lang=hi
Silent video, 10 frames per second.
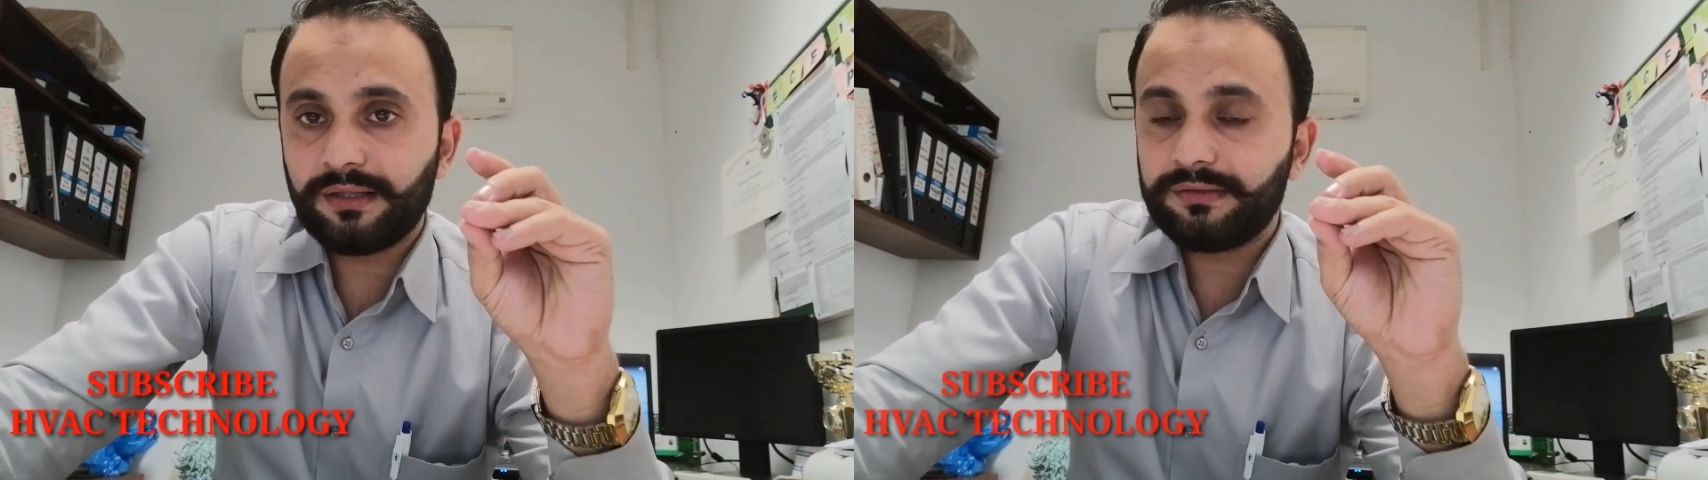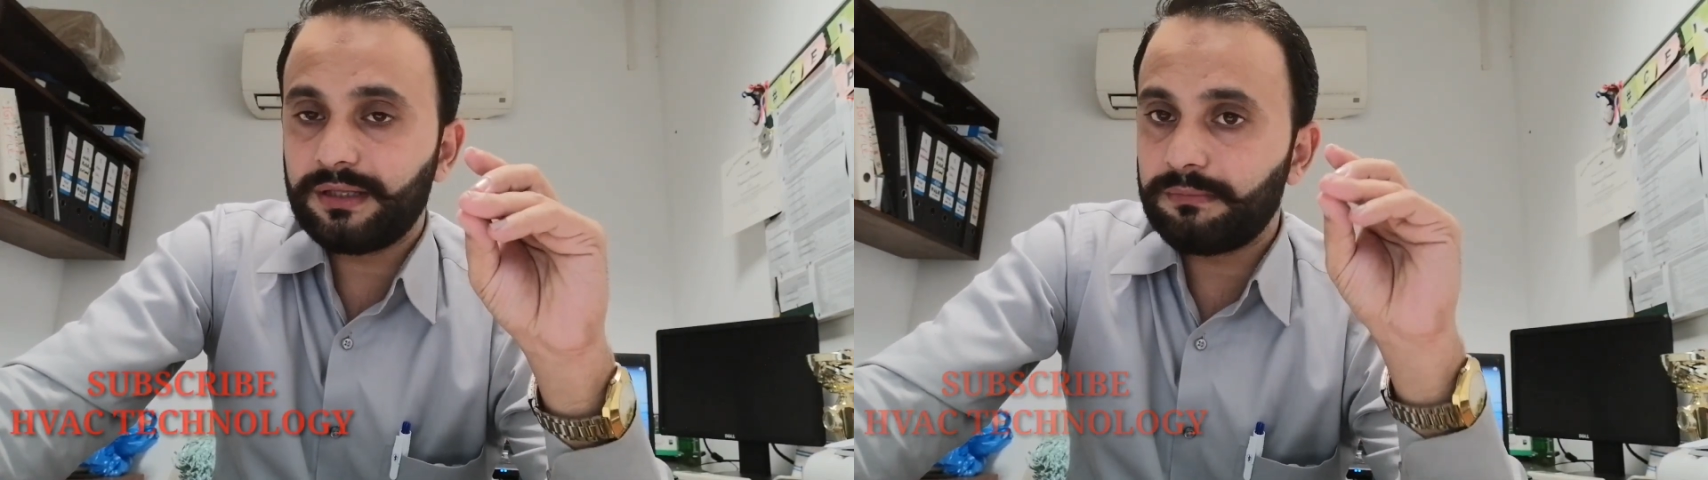
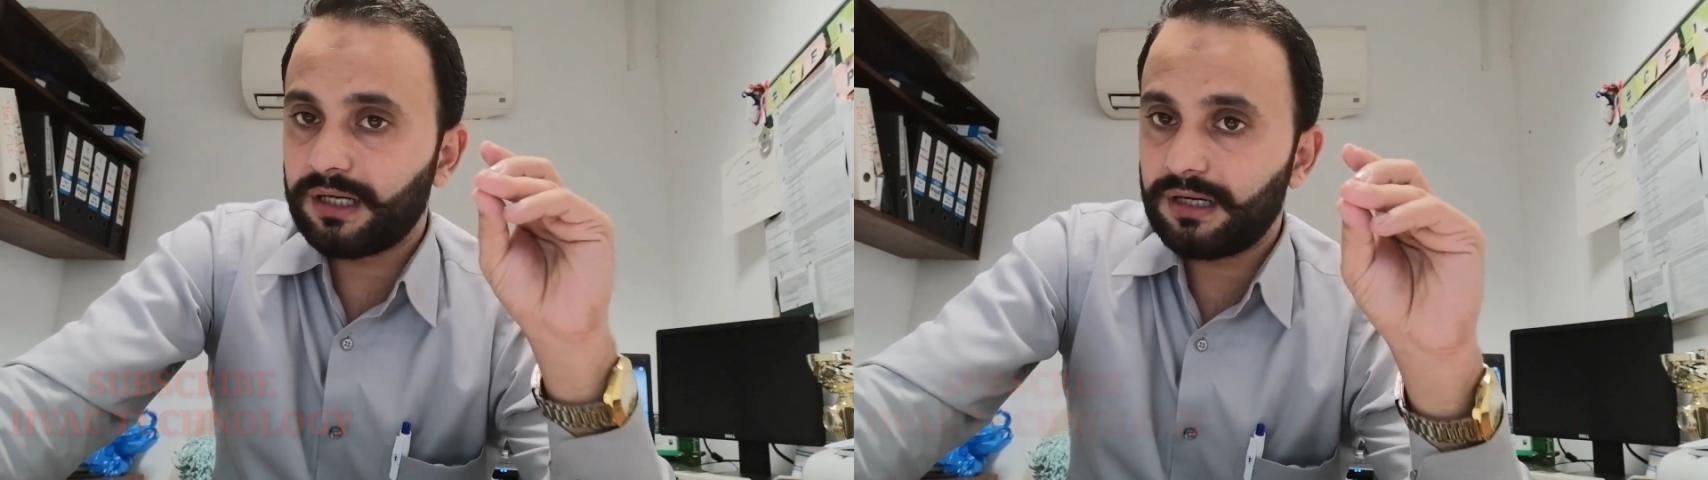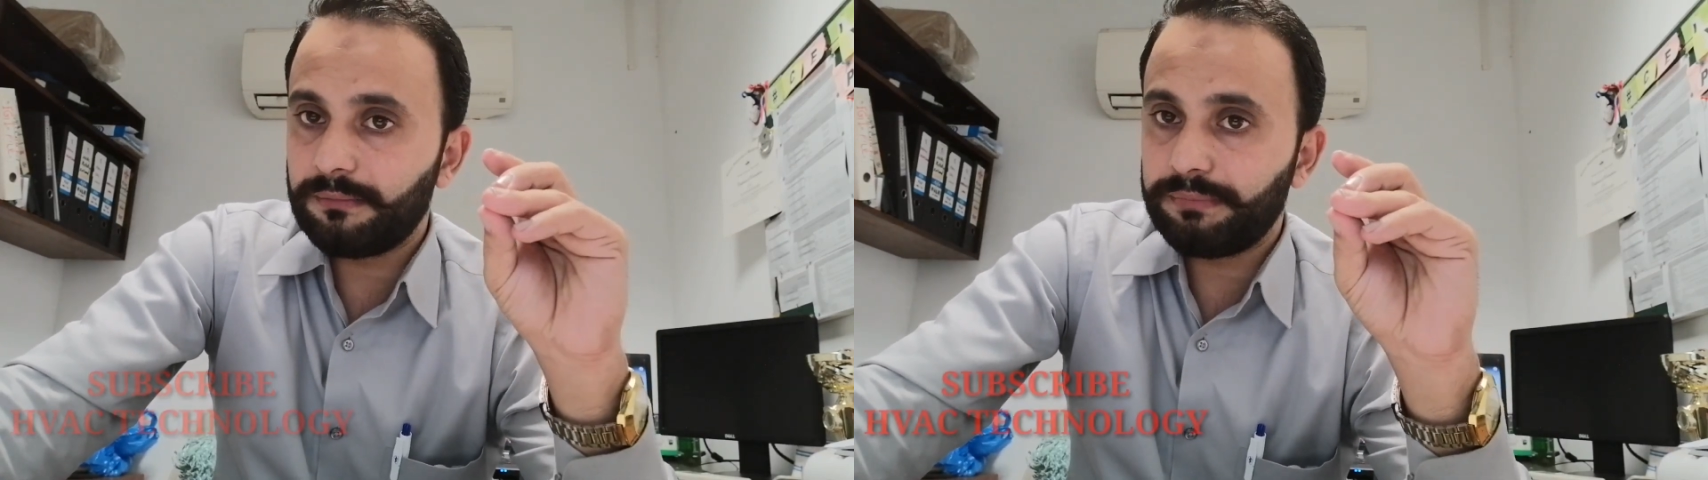दस से
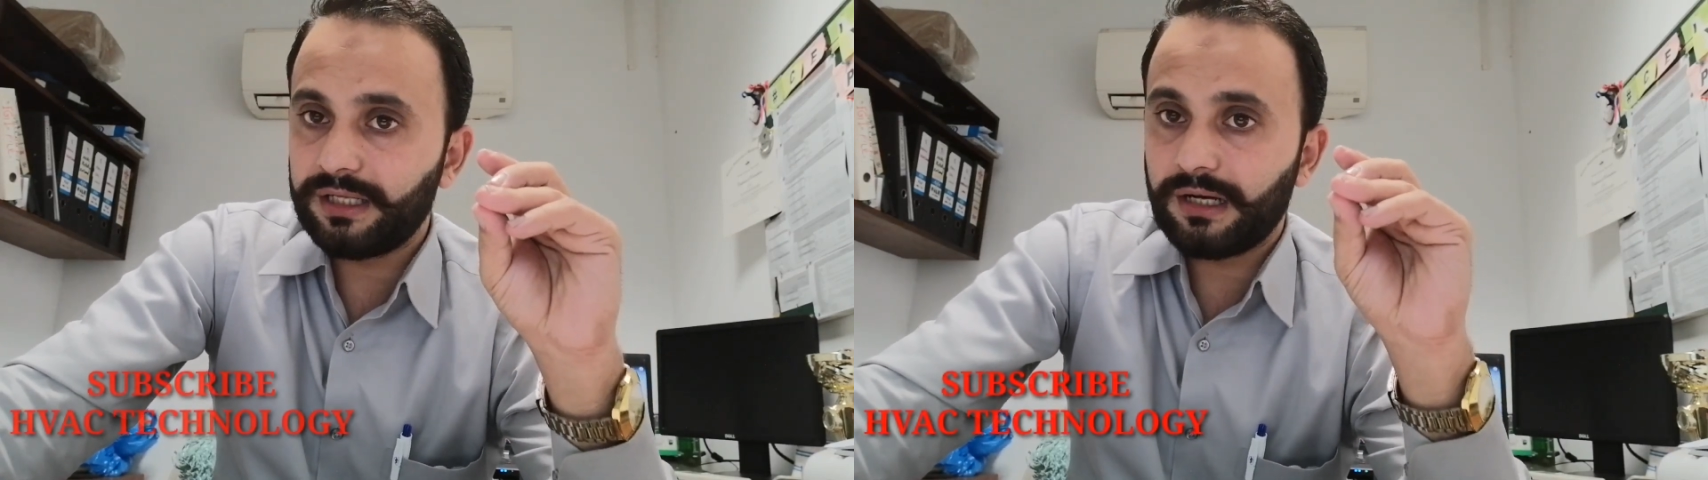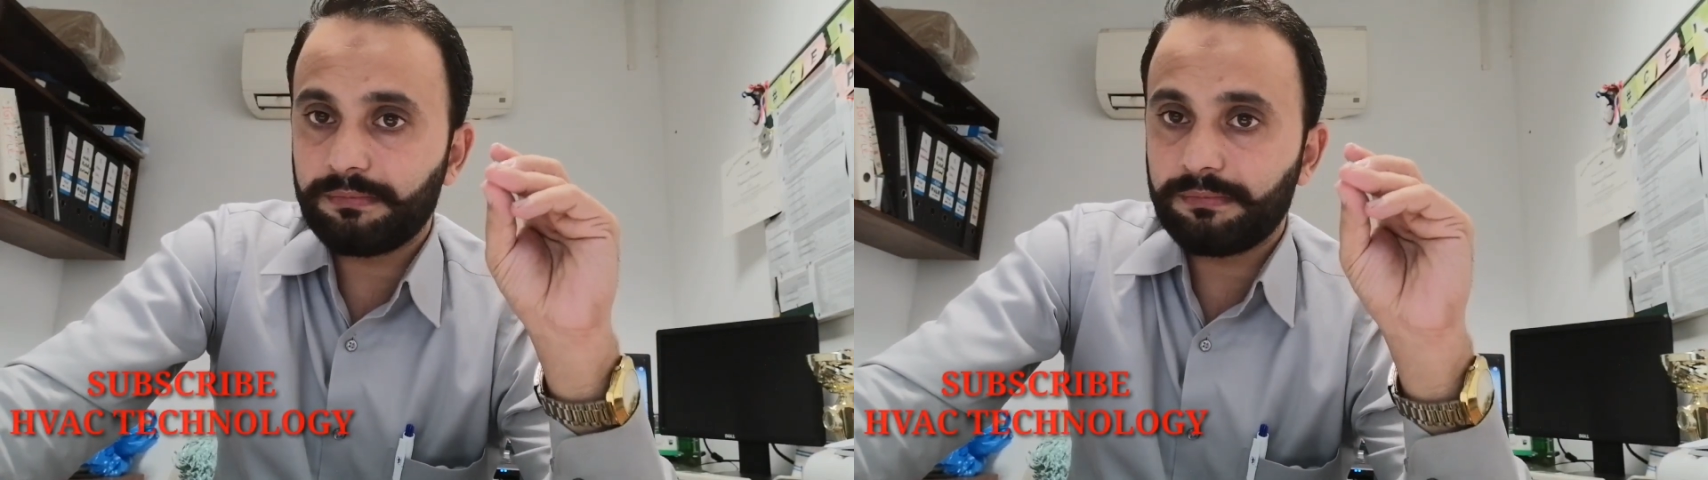बारह एम्पेयर